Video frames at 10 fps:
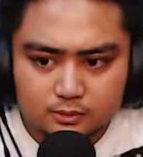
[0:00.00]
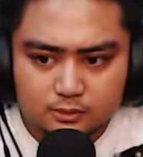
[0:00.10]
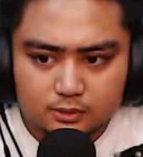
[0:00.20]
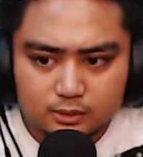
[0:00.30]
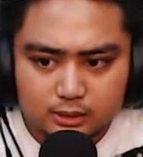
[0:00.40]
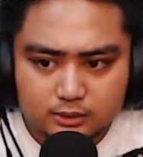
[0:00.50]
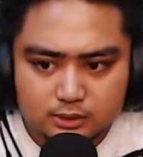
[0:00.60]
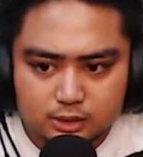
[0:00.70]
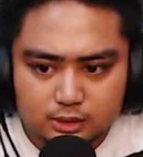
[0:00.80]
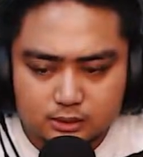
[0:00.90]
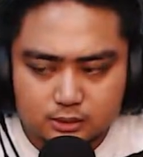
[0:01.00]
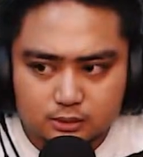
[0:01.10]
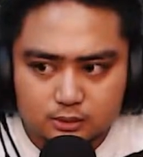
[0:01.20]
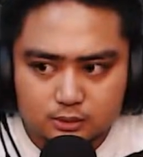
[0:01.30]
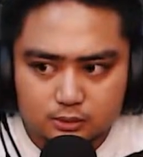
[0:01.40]
Heal natin siya kasi pre, may
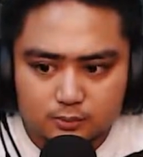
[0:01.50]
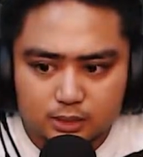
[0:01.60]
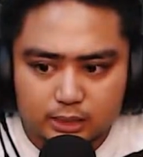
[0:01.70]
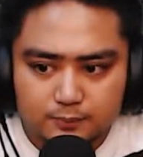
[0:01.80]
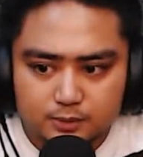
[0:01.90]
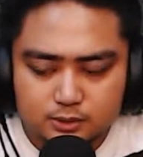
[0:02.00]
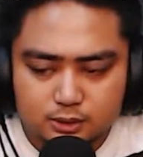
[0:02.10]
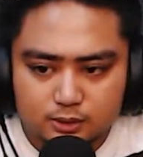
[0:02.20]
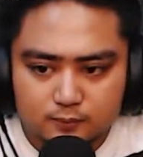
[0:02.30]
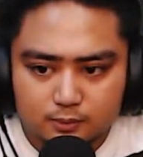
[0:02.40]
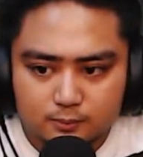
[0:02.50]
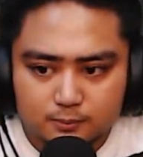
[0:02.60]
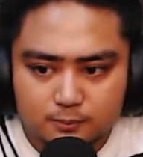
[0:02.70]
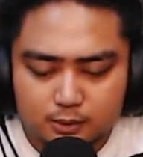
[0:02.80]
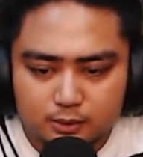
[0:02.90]
tanong ako, pre. magapang siya eh.
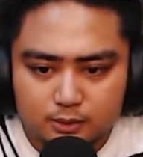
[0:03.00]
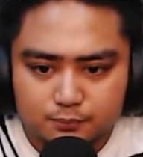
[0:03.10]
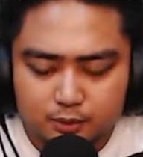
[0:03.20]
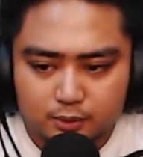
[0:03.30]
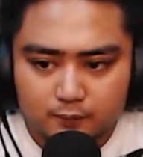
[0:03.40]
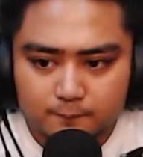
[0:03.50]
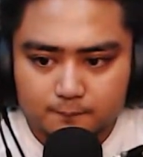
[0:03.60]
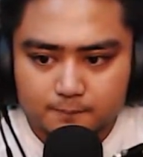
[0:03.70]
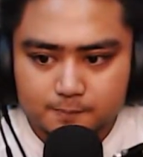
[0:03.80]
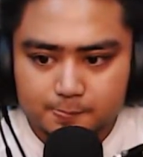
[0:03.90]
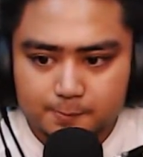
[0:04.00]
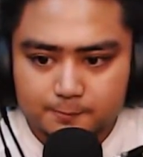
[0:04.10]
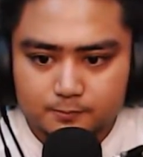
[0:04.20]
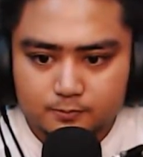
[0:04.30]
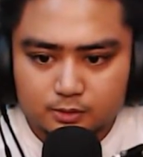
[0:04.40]
Ano yan, pre? Pre, may tanong muna
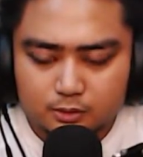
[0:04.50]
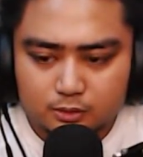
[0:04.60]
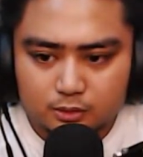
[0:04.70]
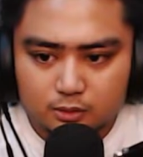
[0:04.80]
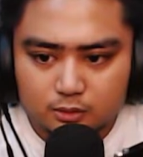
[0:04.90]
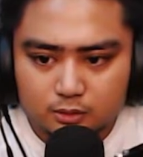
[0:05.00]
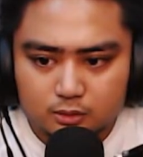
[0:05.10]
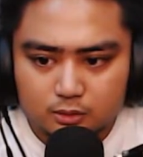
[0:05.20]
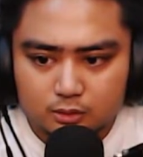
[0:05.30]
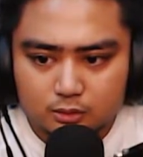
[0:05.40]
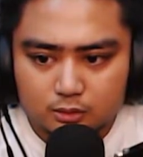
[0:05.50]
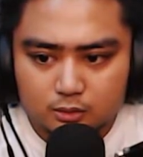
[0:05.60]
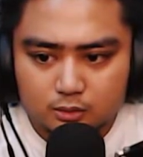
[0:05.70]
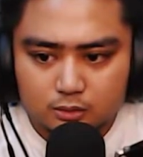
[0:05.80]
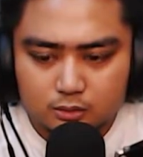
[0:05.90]
ako, pre. Oh.
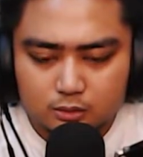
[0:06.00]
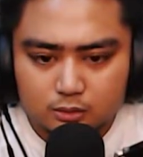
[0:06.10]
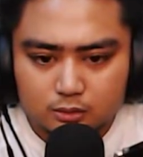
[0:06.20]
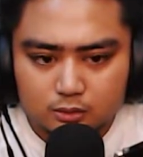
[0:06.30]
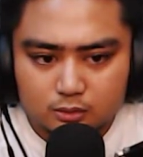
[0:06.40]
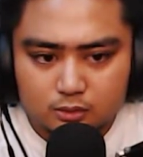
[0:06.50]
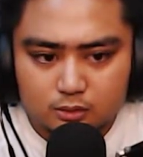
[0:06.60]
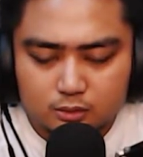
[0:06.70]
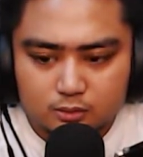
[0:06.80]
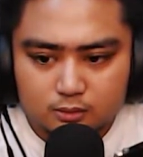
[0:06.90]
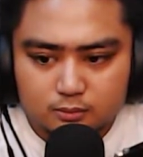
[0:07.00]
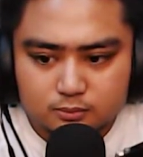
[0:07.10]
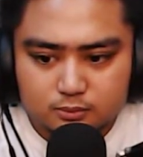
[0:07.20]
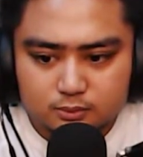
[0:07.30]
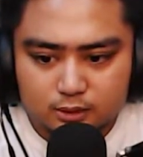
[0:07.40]
Ano yung favorite singer ng
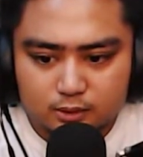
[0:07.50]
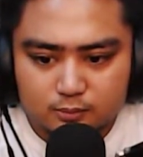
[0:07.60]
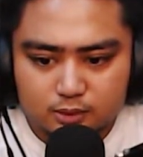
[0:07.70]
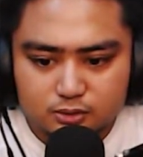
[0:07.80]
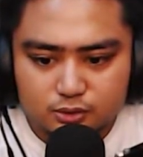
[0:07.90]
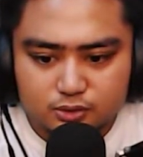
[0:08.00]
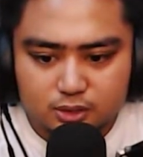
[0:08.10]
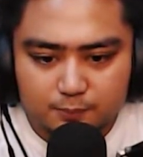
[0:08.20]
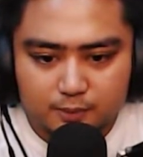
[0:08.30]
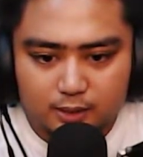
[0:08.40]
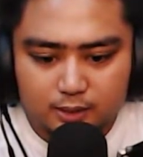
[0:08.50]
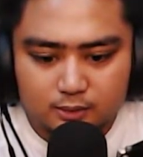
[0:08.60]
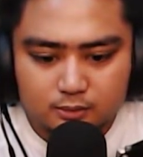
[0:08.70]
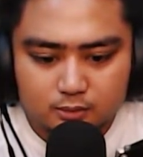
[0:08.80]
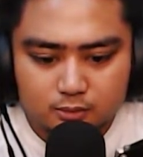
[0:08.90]
mga Akin ano, naman, B? nag-search ka pa ah. ha.
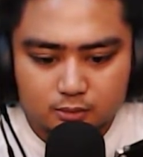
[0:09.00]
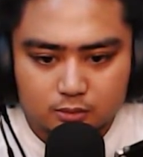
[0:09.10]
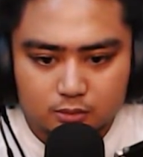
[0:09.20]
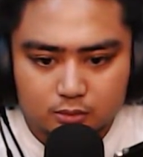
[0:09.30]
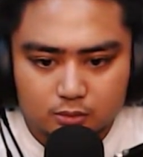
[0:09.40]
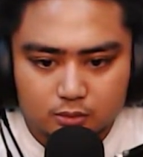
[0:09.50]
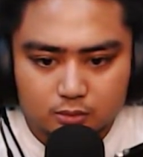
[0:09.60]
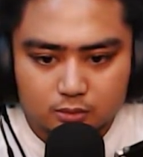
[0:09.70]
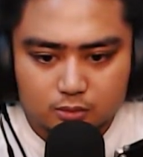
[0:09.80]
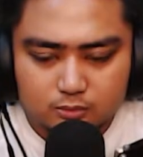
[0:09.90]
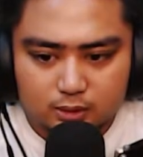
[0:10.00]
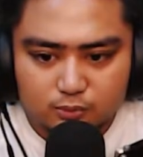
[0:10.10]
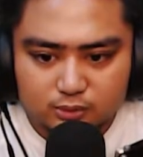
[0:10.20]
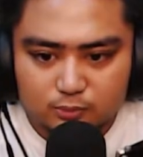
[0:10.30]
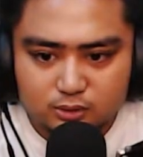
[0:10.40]
Takbo,
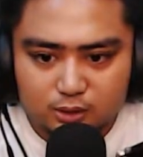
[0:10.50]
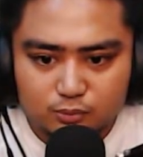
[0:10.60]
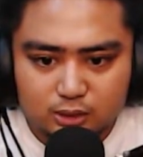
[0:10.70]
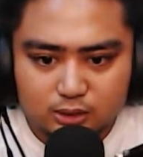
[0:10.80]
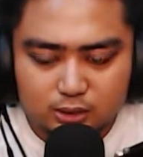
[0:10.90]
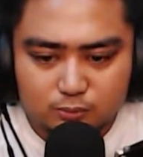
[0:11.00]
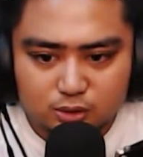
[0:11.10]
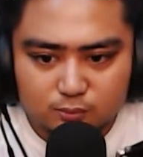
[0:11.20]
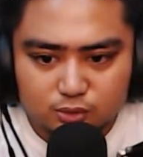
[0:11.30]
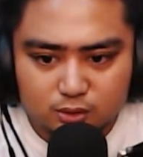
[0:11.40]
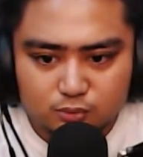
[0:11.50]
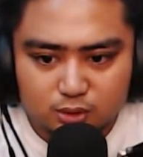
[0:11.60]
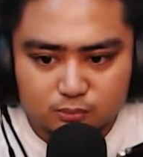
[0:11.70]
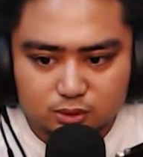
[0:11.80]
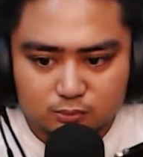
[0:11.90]
Ah, takbo, takbo, ano dali, nag-search? takbo, takbo, takbo,
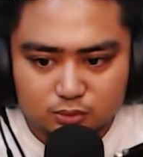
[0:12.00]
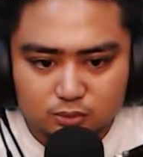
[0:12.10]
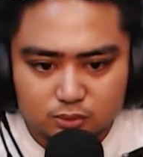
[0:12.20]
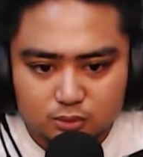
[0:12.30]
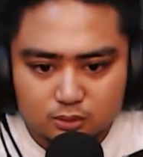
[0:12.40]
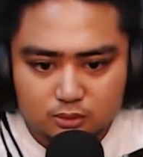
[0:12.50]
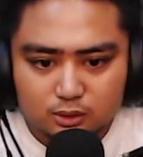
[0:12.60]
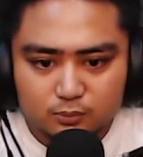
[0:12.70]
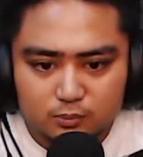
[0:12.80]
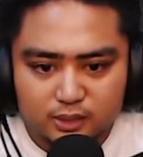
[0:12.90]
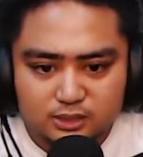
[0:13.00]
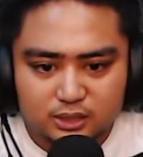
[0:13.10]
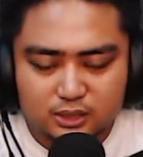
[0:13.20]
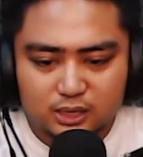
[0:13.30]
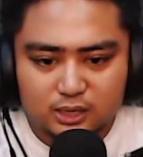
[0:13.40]
takbo, takbo. Takbo boy,
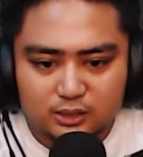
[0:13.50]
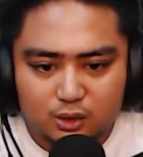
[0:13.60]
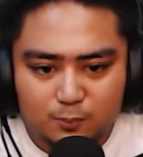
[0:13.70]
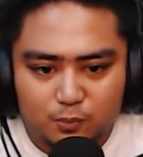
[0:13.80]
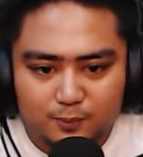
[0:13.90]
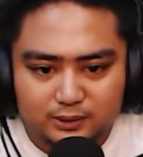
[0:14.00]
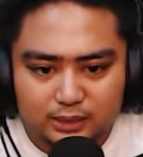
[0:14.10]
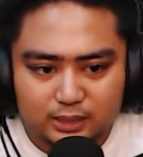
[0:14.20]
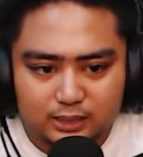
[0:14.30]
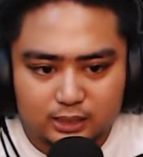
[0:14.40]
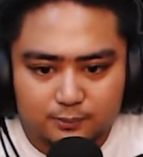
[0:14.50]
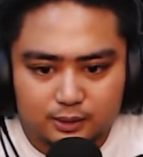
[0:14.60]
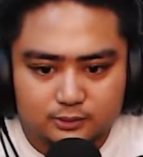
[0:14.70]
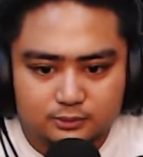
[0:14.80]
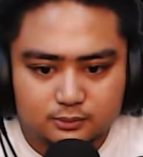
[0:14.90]
nandiyan yung killer. Naku po, patay ka na
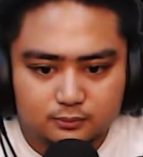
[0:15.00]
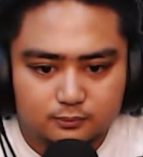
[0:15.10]
naman.